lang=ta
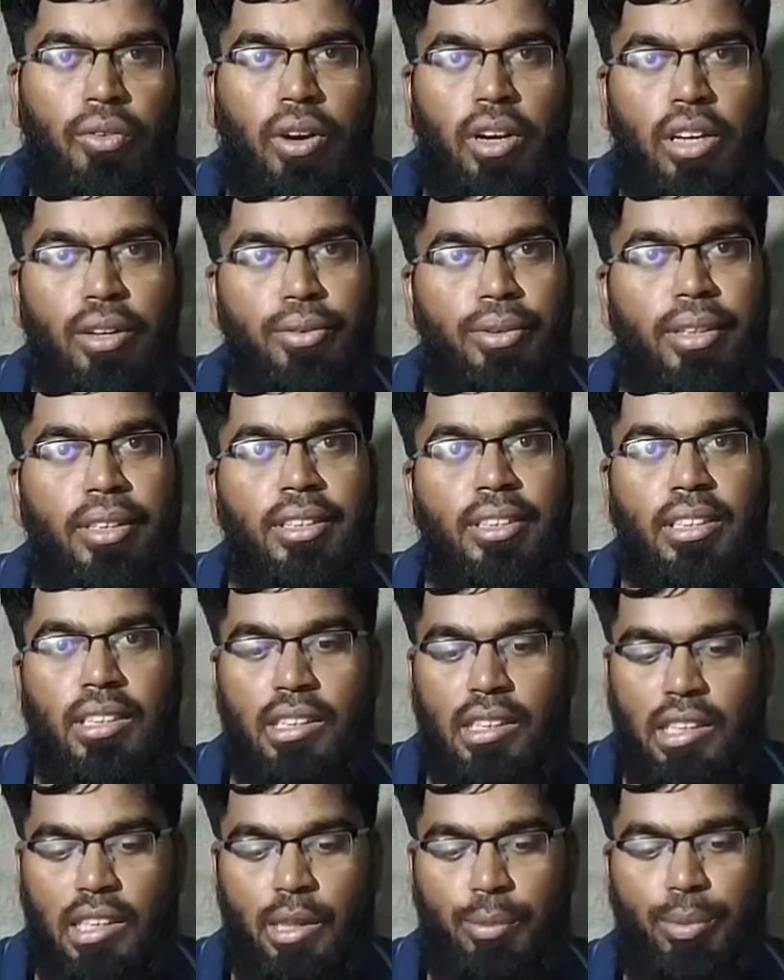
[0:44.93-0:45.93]
வாங்க ஃப்ரெண்ட்ஸ்
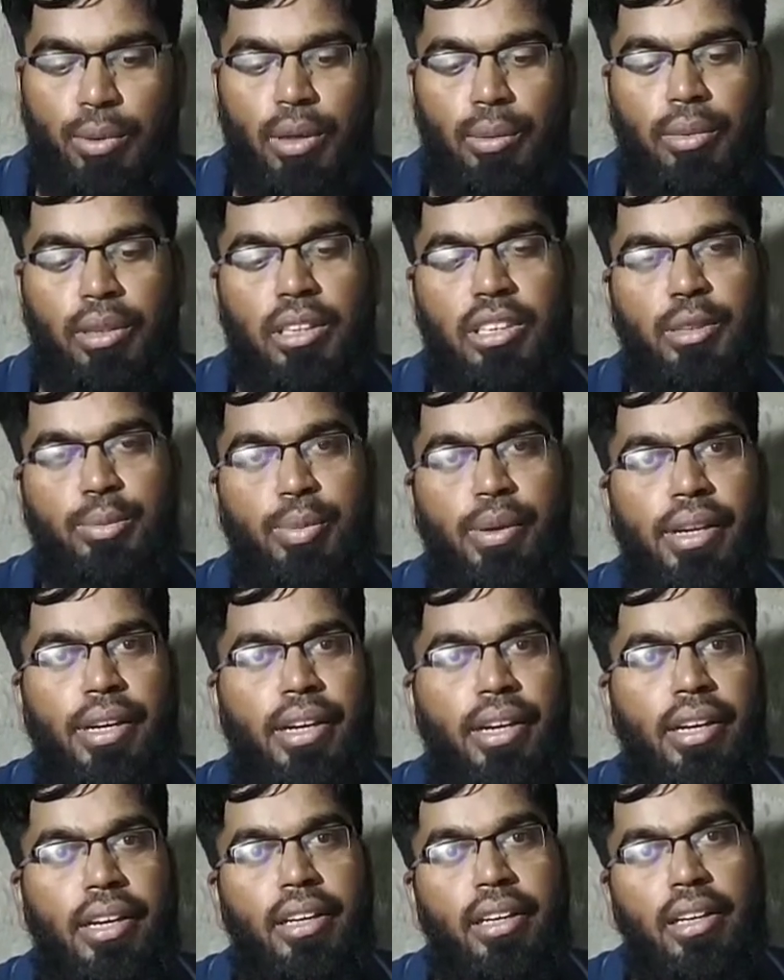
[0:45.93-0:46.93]
இப்போ நம்ம இந்த
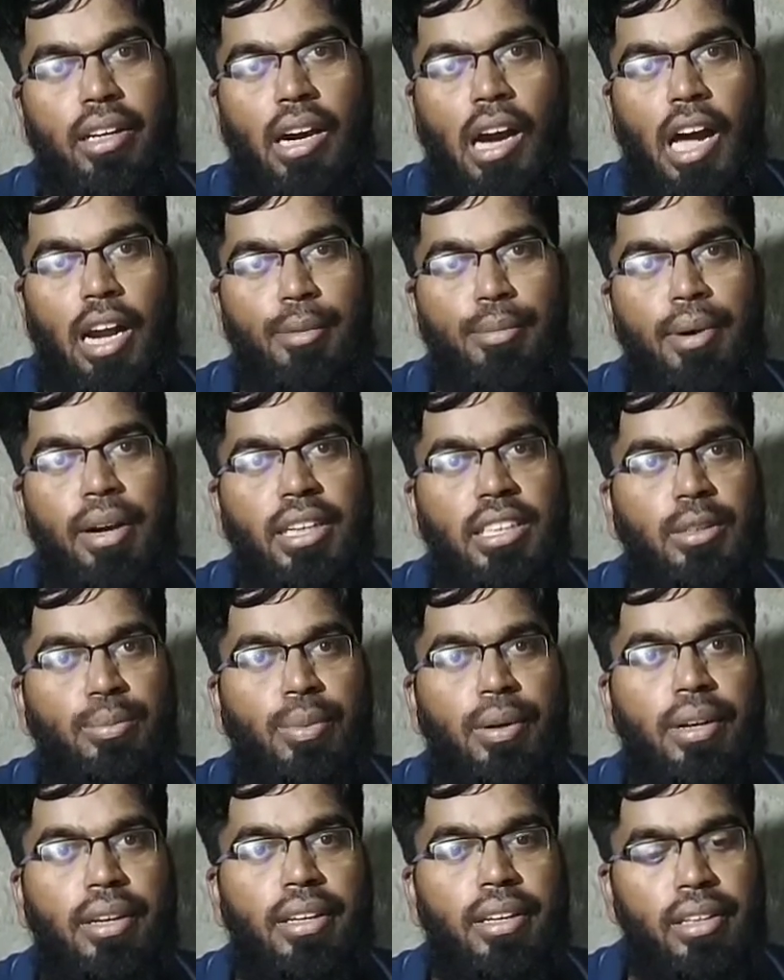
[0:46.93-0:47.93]
ஸ்பீக்கரை அன்பாக்ஸ்
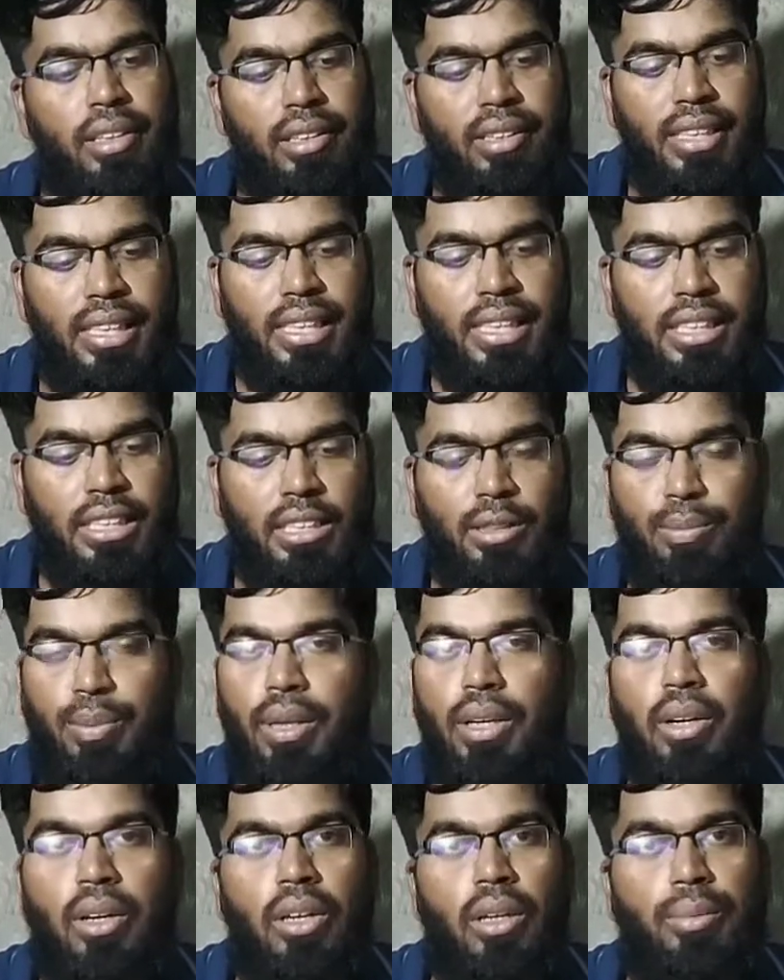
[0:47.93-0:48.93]
பண்ணி
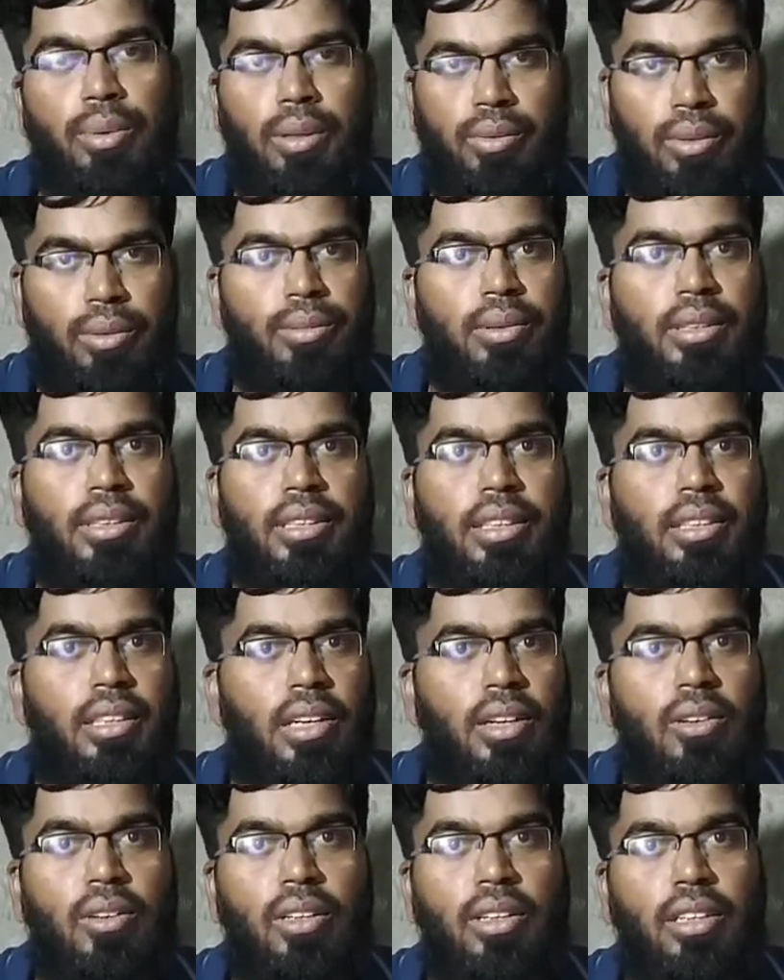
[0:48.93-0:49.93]
ஸ்பீக்கரோட பெர்ஃபார்மன்ஸ் எந்த
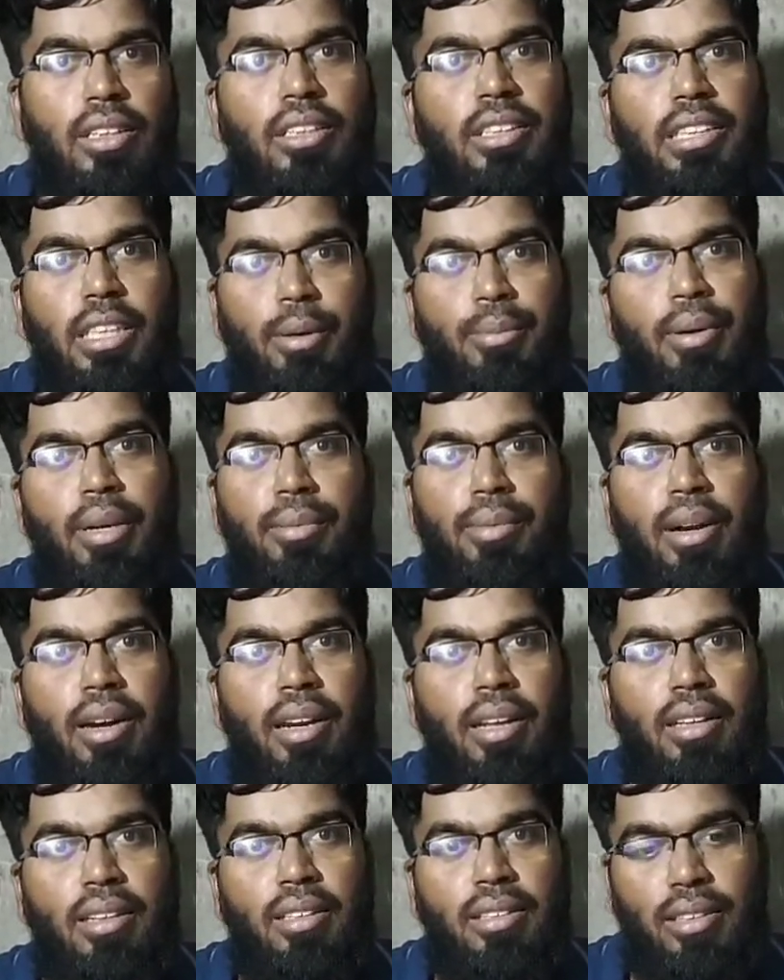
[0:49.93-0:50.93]
அளவுக்குன்னு செக் பண்ணி
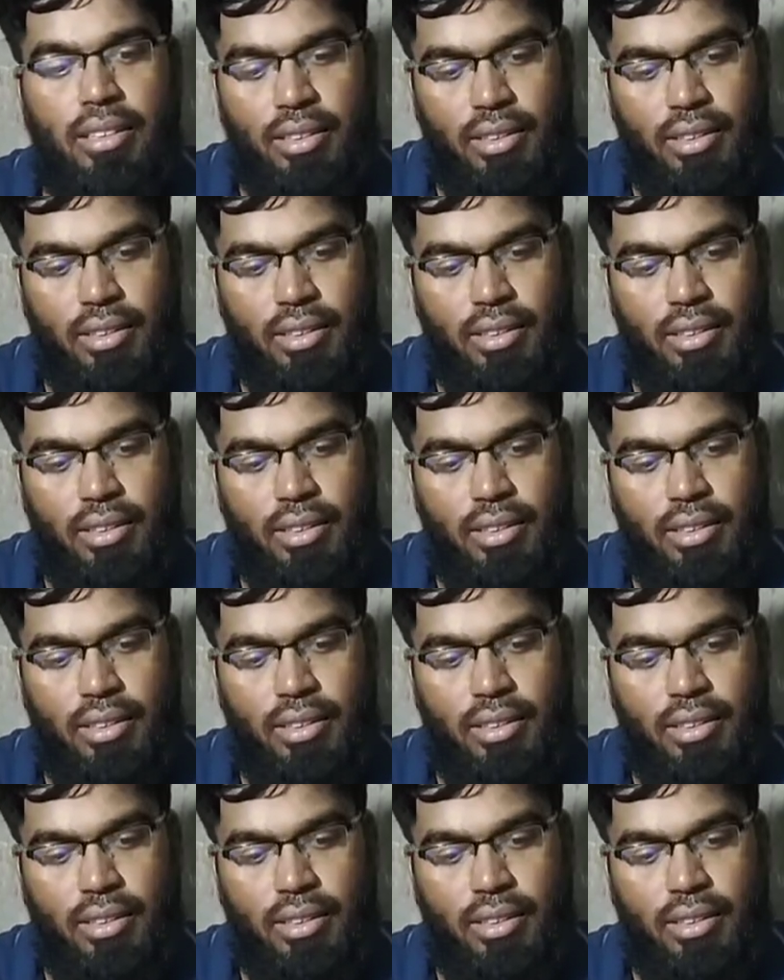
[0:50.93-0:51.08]
பார்க்கலாம்